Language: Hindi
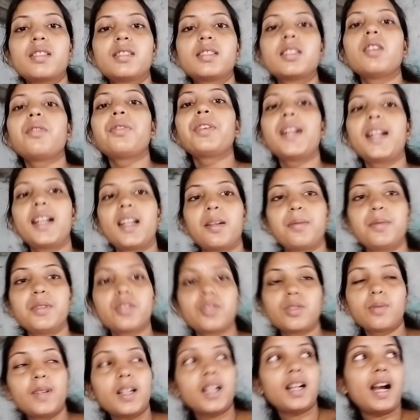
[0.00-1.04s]
सो so फ्रेंड अभी
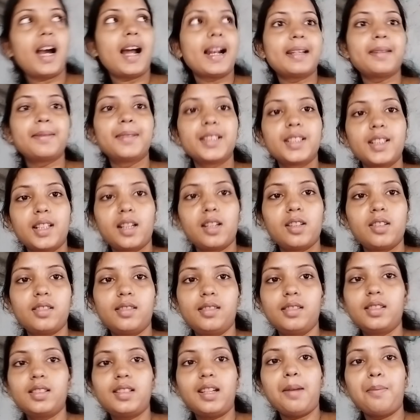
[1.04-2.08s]
सुबह का आठ बज रहा है
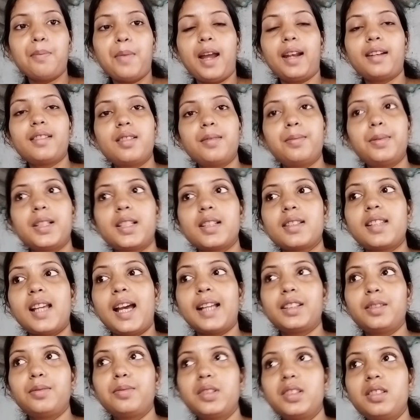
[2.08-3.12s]
और इस टाइम मानसी बेटा
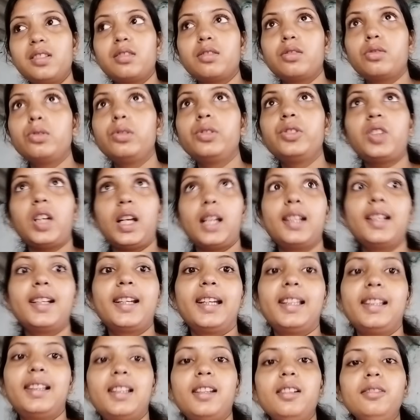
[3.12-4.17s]
सात बजे स्कूल चली
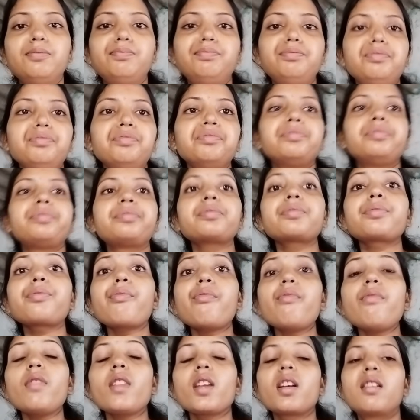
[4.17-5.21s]
गई थी
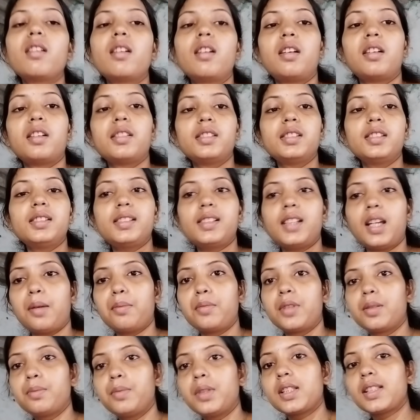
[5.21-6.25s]
और इस टाइम
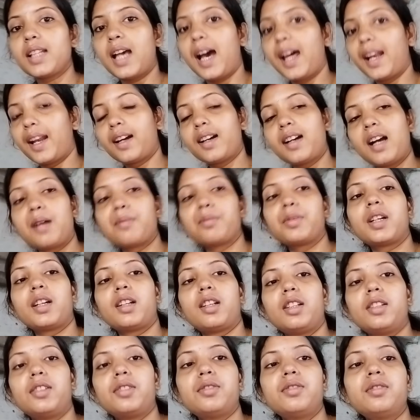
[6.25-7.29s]
ना मैं सारा काम
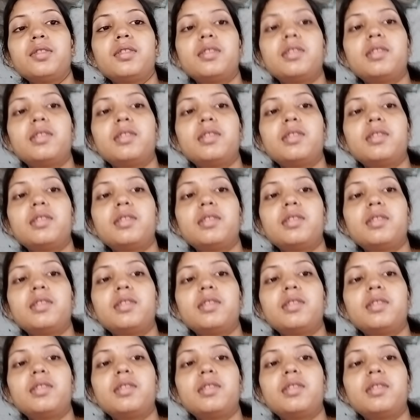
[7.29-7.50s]
कर ली हूँ